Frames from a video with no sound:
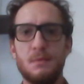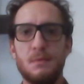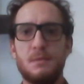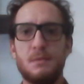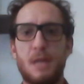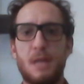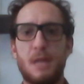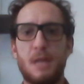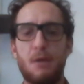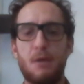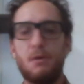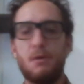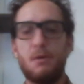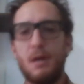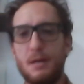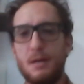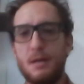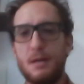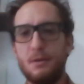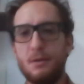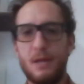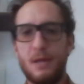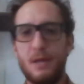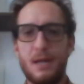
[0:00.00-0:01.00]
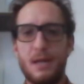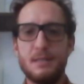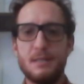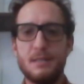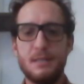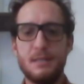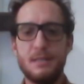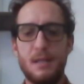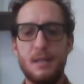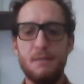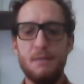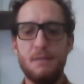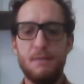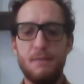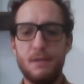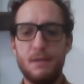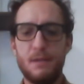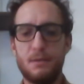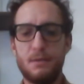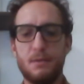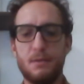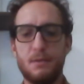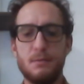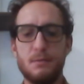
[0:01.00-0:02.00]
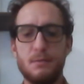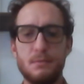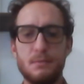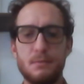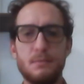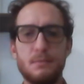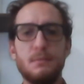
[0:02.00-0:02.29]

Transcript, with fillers: Ciao Corrado e grazie dell'invito.